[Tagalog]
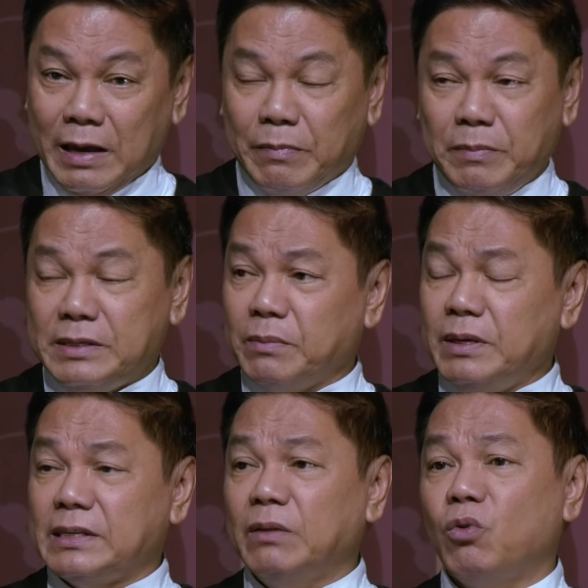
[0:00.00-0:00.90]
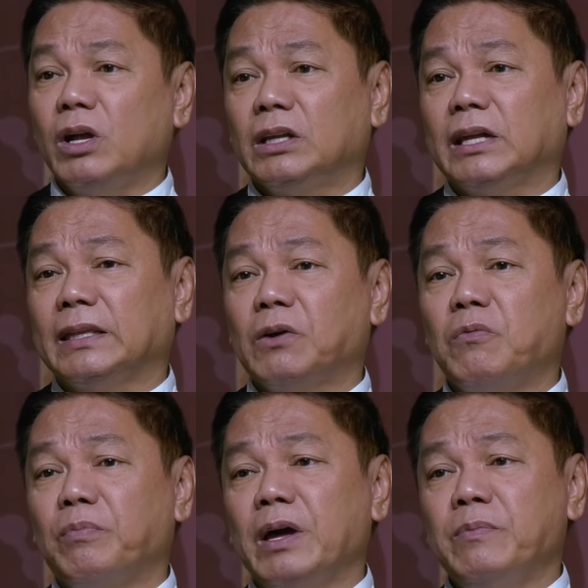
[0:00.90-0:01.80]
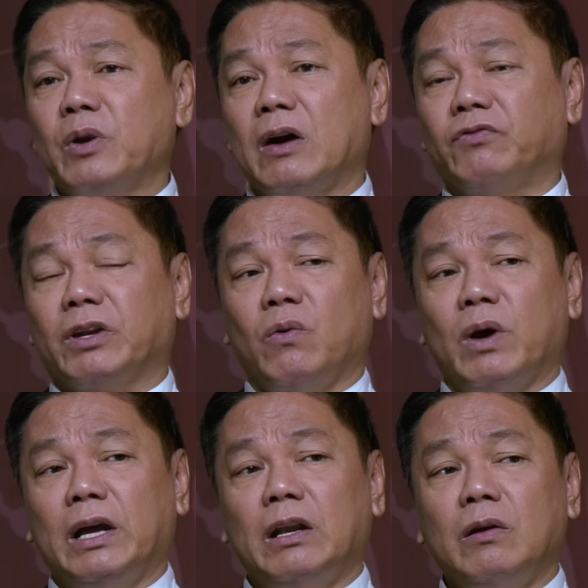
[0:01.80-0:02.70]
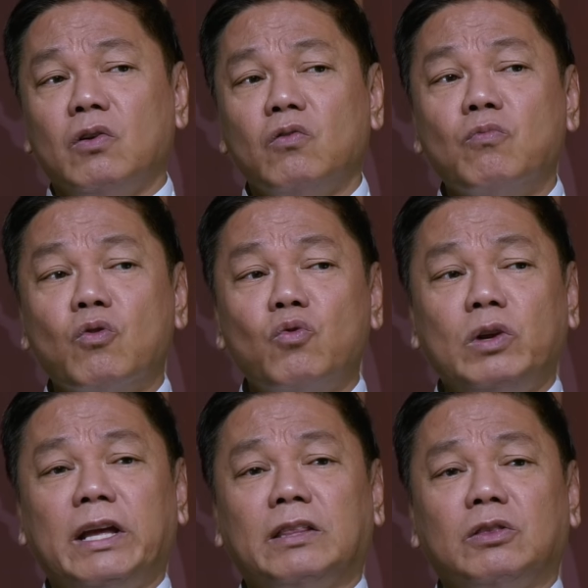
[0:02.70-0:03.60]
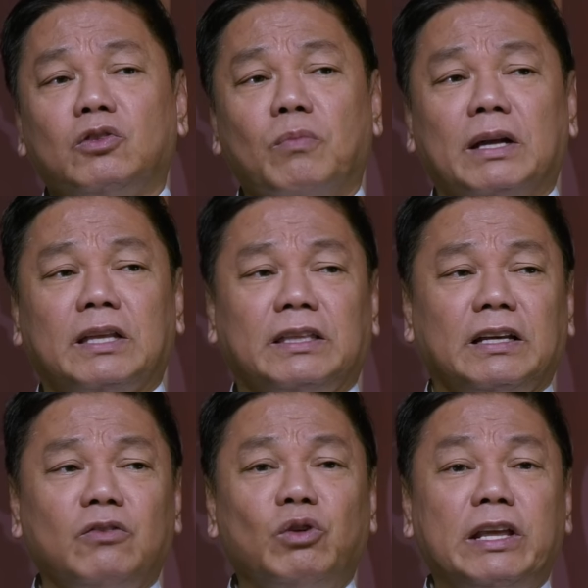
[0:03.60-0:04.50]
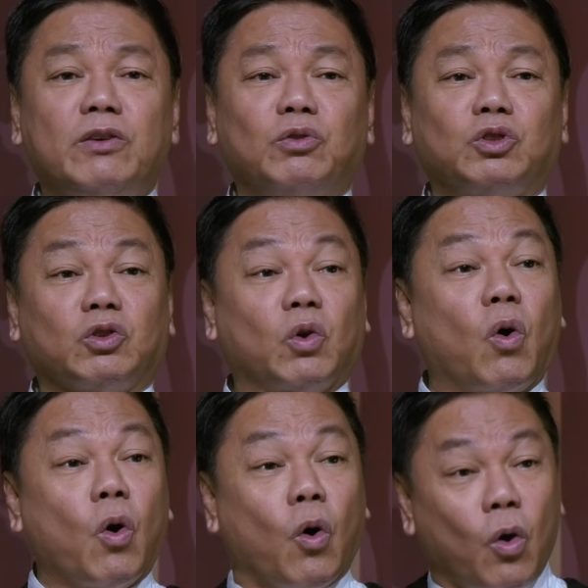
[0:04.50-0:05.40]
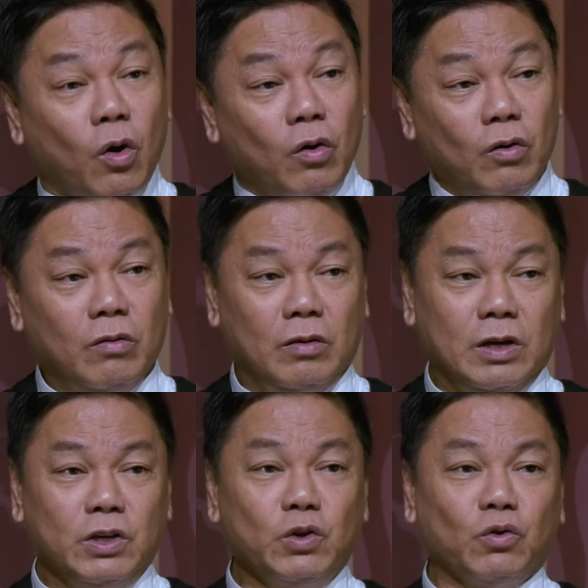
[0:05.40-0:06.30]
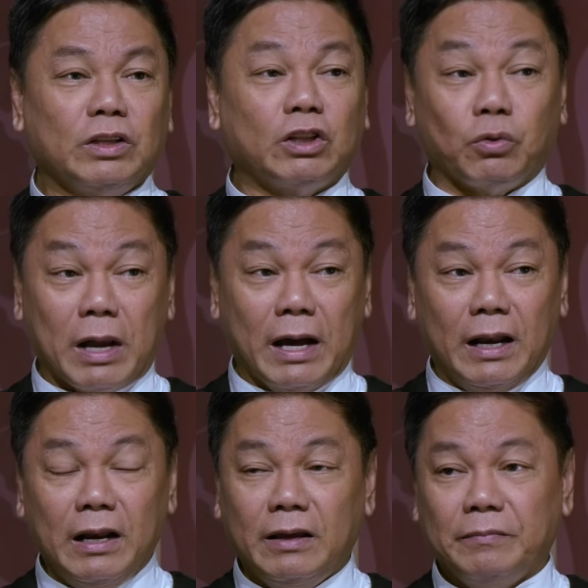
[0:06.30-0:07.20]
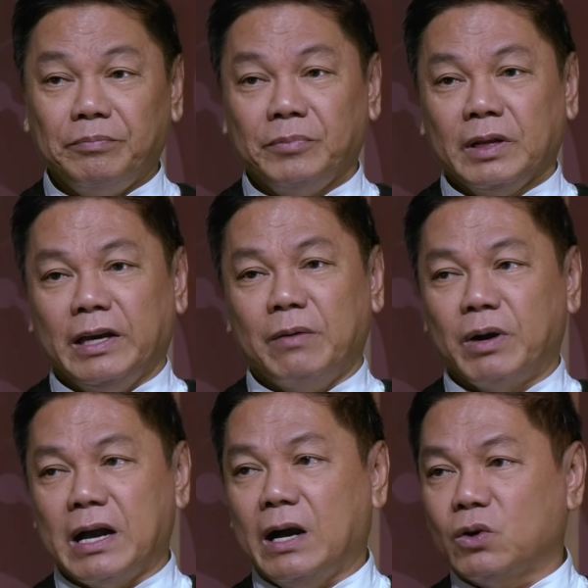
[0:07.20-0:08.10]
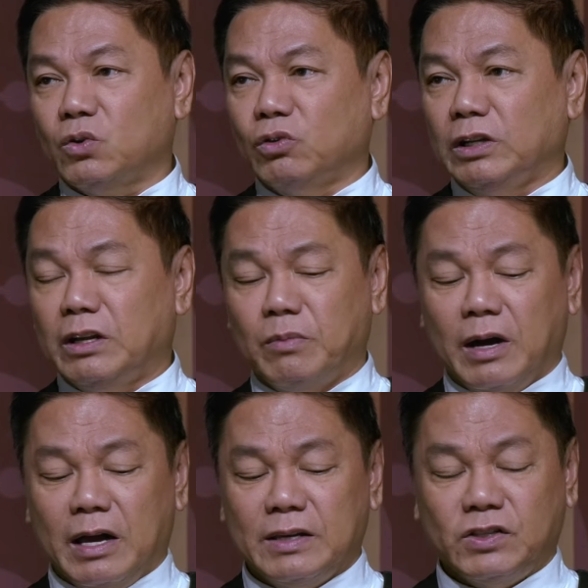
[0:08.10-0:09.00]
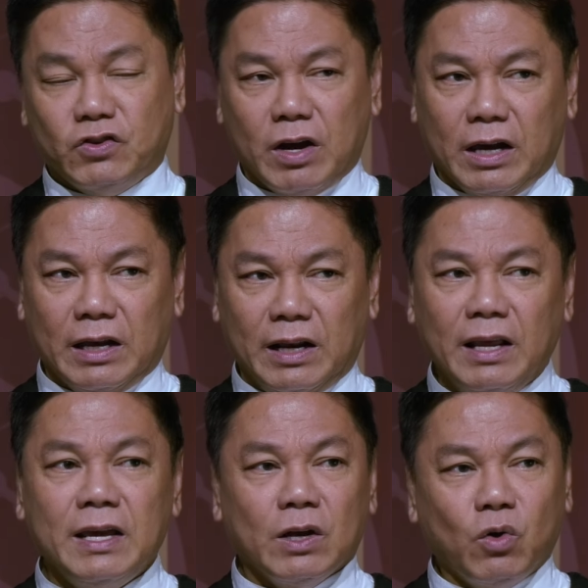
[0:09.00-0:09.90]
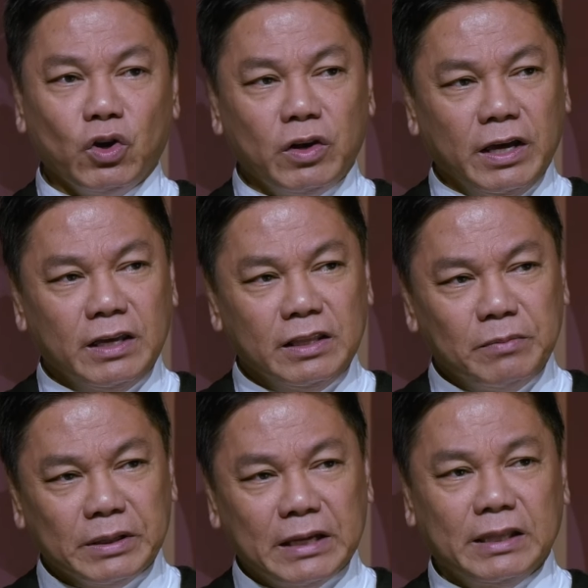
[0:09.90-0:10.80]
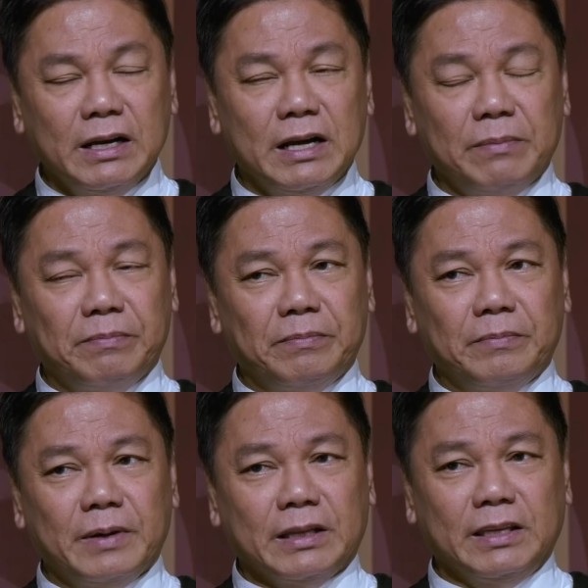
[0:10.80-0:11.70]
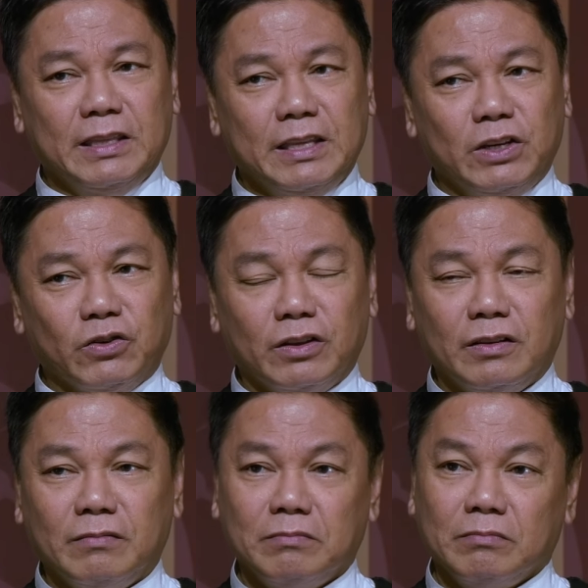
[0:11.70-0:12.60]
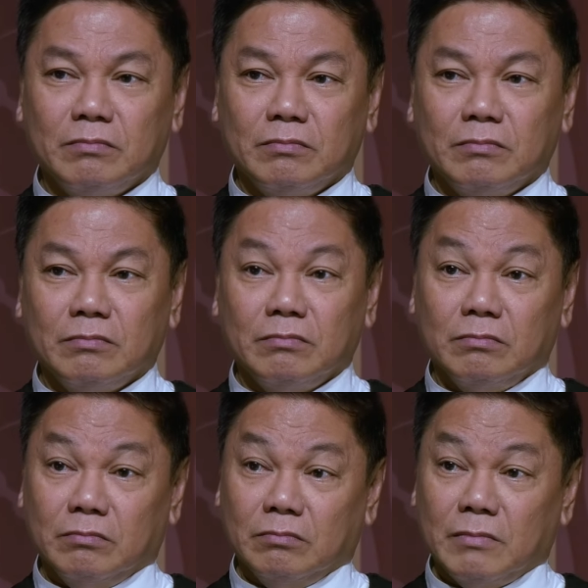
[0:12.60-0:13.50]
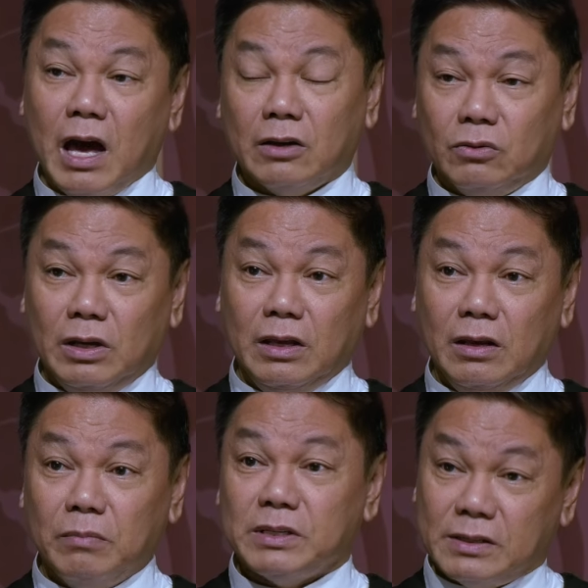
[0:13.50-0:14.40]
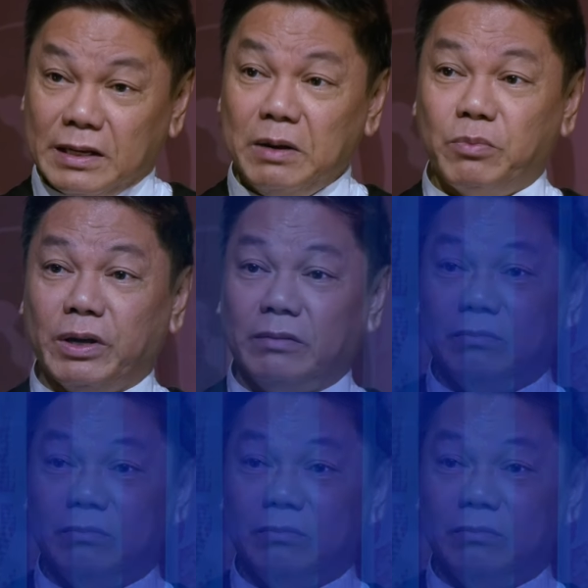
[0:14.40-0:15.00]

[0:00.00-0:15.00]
Paminsan-minsan, mukhang nagtatagumpay, pero after a while, umuulit, dumadating uli yung totoo, yung natural, kaya magkakaroon uli ng mga struggle kung yun ay hindi matatanggap at hindi yun actually masaselebrate.